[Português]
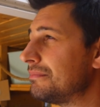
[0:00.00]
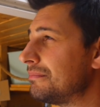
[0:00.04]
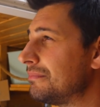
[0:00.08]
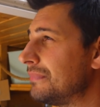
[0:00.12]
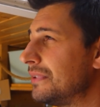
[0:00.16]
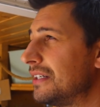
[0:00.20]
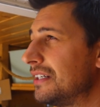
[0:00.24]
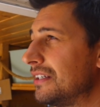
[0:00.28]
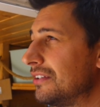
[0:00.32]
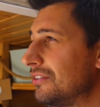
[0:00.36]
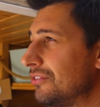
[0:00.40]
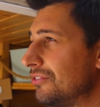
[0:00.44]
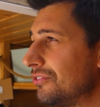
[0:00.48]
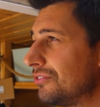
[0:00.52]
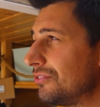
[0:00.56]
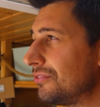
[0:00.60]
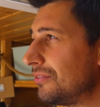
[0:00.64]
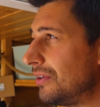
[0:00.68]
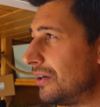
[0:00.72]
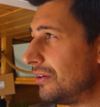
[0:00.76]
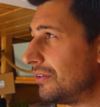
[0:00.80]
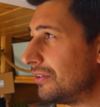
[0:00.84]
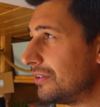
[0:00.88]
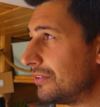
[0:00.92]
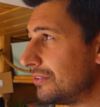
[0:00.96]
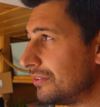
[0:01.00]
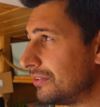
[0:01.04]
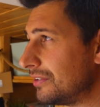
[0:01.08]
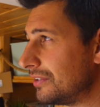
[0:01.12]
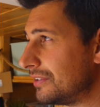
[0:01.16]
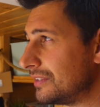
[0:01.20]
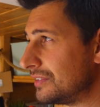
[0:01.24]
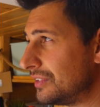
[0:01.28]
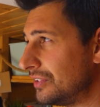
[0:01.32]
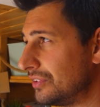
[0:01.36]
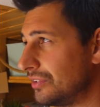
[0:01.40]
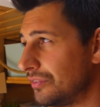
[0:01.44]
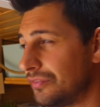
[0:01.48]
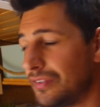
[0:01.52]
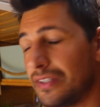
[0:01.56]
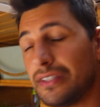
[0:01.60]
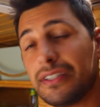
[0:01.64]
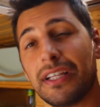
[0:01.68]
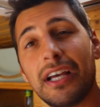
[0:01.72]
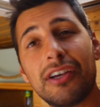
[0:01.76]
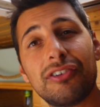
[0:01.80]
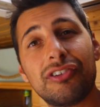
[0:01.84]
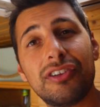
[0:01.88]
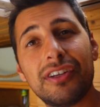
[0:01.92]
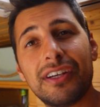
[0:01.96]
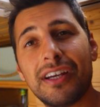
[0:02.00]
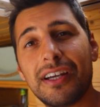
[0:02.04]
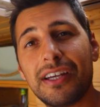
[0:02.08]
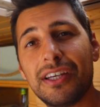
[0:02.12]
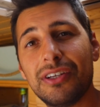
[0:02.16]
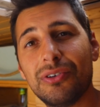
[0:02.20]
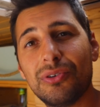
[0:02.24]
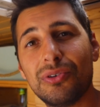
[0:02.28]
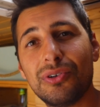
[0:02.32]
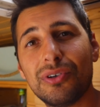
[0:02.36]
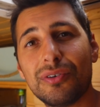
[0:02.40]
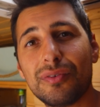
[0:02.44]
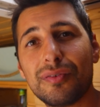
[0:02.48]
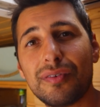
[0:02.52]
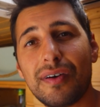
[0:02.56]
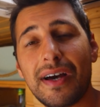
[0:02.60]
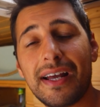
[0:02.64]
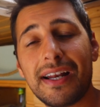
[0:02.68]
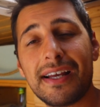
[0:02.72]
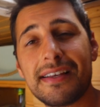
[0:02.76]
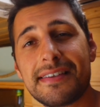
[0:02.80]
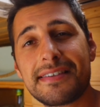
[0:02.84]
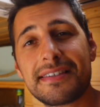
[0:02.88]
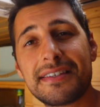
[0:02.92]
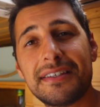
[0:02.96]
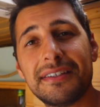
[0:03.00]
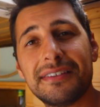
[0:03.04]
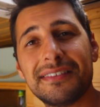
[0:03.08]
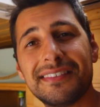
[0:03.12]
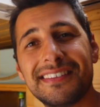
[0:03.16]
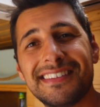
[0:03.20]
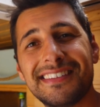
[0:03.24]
mas uau, sítio fantástico aqui no Golfo Aranci.